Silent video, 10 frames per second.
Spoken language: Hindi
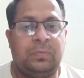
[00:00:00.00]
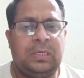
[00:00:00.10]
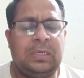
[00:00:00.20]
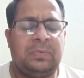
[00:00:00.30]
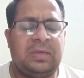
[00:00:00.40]

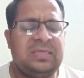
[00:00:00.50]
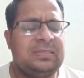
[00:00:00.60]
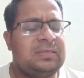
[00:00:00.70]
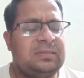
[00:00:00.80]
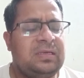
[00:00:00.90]
मतलब कह
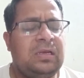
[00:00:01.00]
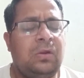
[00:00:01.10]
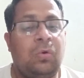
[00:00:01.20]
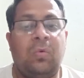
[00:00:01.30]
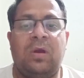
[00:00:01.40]
सकते हैं
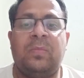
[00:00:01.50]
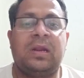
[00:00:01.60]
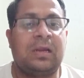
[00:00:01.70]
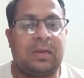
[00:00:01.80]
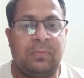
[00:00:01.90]
लोअर
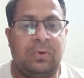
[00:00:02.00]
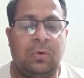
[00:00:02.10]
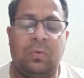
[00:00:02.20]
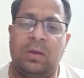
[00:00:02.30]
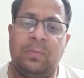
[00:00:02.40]
मिडिल
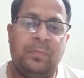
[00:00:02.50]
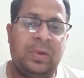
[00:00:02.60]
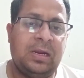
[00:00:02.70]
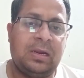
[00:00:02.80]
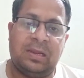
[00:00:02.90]
लोअर
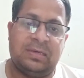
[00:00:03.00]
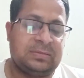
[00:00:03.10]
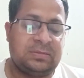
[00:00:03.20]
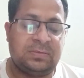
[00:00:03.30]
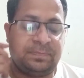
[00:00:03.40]
मिडिल क्लास